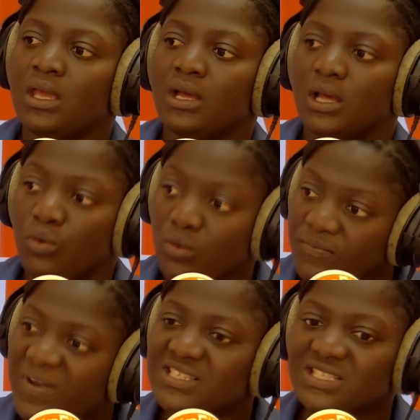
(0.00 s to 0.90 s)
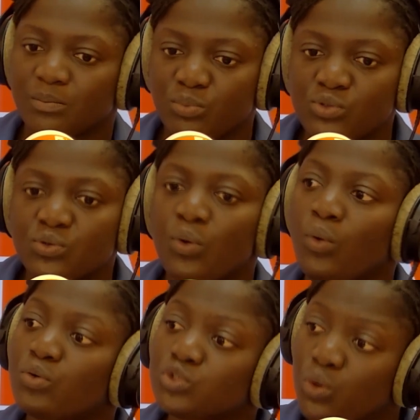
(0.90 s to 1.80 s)
euh, le fassent, puisque
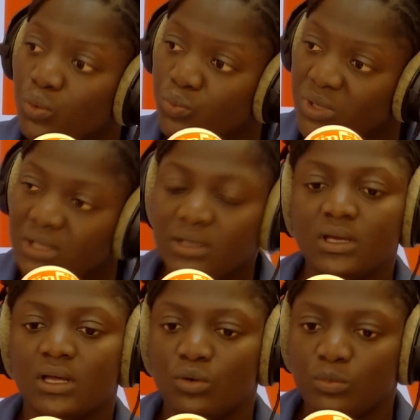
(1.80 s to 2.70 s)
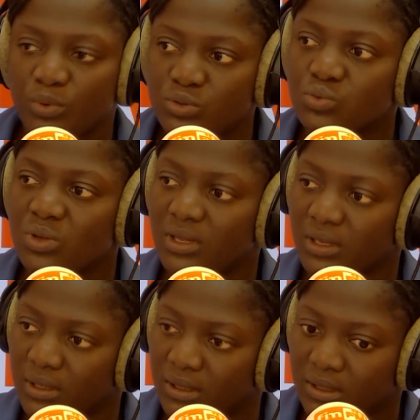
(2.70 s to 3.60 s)
aujourd'hui le besoin
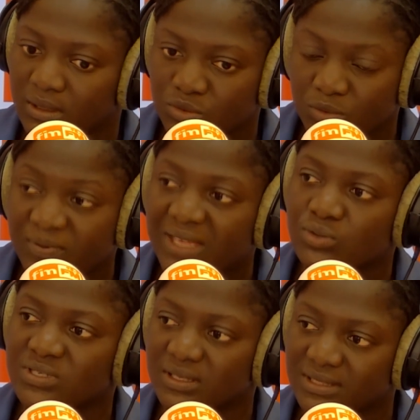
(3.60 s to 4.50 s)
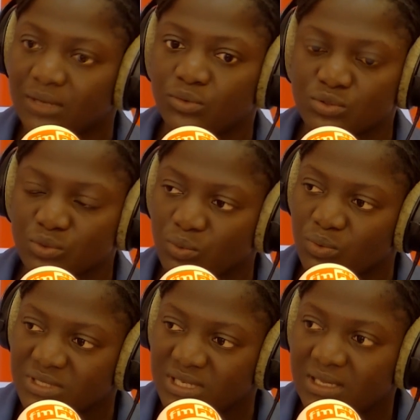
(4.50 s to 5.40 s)
euh, se fait ressentir de ce
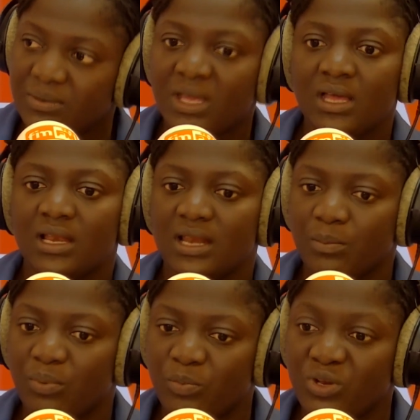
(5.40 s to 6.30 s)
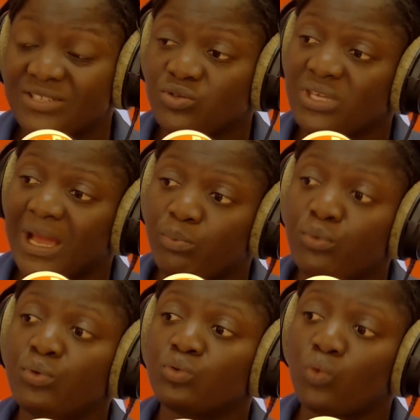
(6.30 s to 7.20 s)
côté. Les populations, il y a
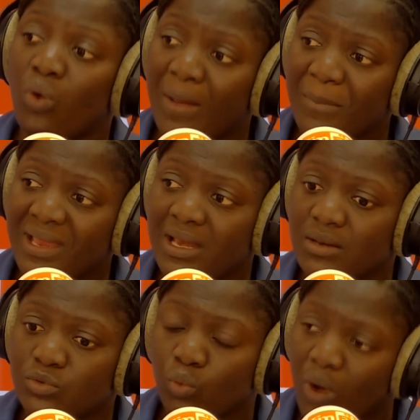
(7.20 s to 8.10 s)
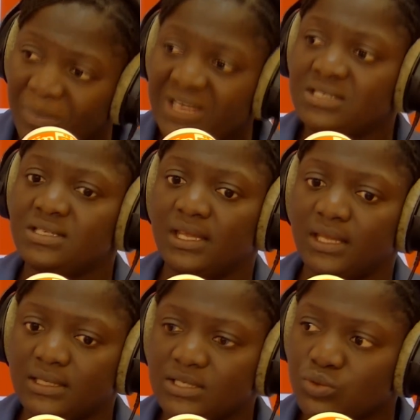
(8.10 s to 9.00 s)
plus de 3000 3000
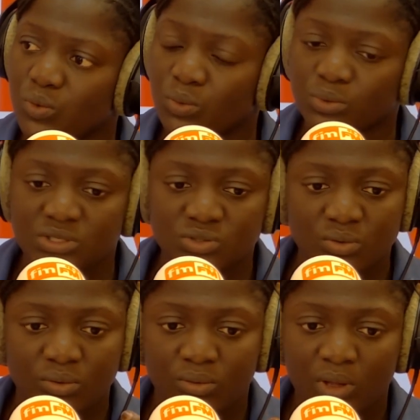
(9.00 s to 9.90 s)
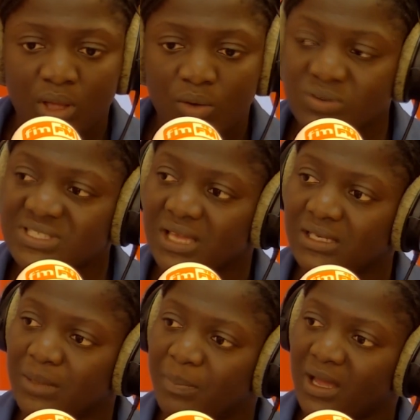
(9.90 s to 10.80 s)
Guinéens qui sont qui sont concernés par